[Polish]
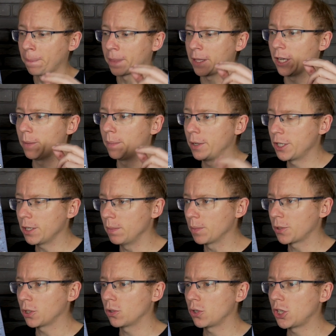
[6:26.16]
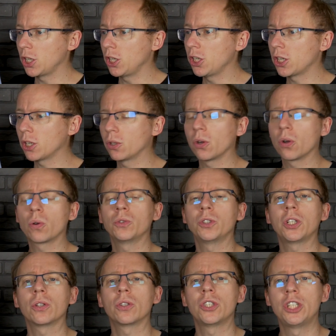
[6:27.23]
e, będziemy przenosili się do roku
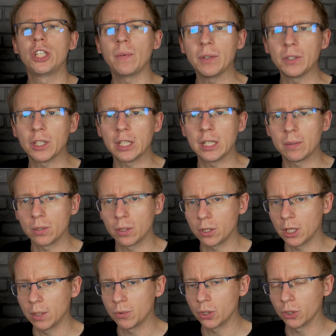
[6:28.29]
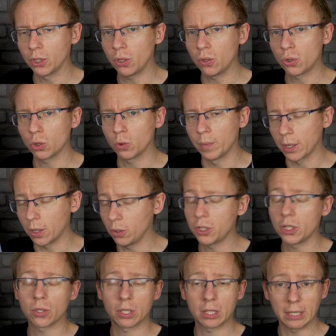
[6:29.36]
1977,
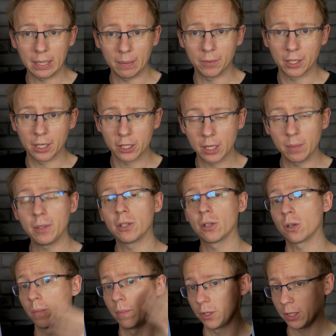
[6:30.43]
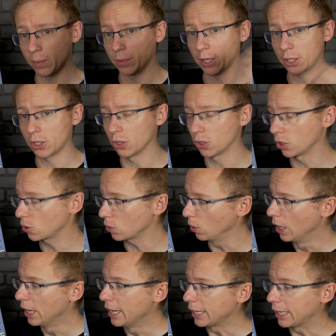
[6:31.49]
nie zostajemy na Ziemi, tylko będziemy na Księżycu
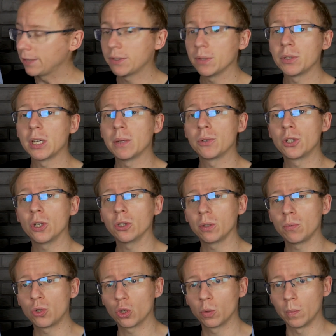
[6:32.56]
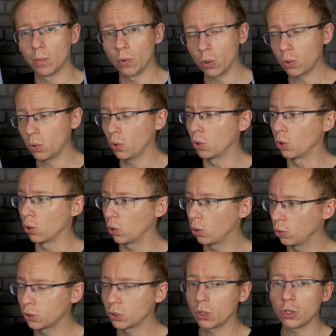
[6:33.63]
i w tym 77 roku
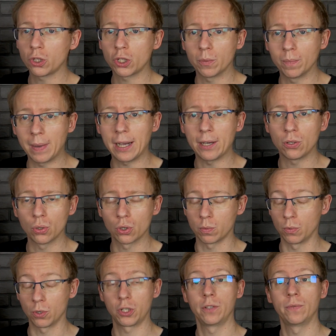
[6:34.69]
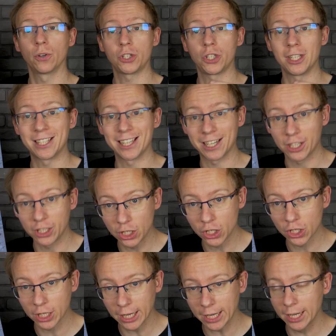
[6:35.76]
ludzkość ma już możliwości
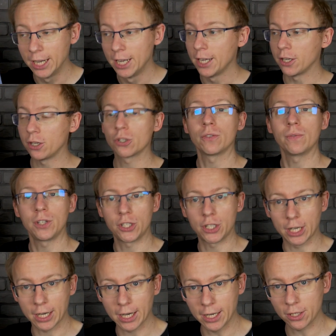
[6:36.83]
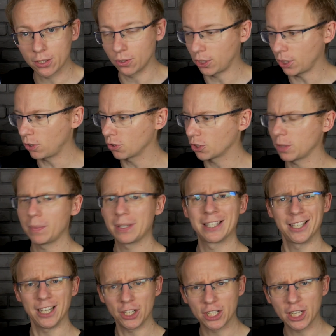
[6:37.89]
techniczne i oczywiście chęć do tego, żeby
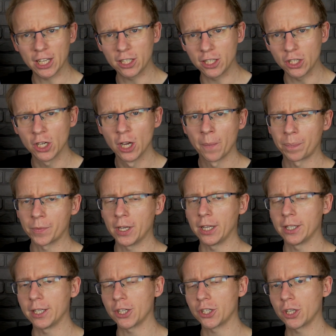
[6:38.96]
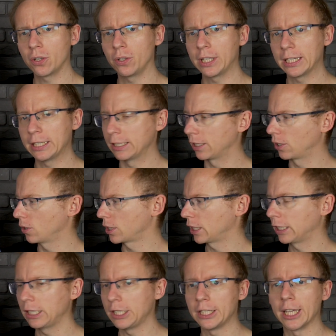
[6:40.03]
zasiedlić e, naszego jedynego
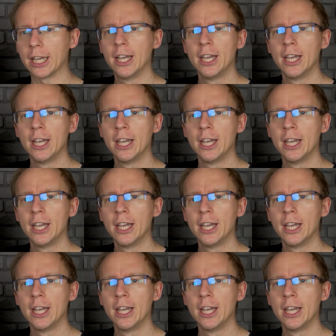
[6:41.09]
satelitę.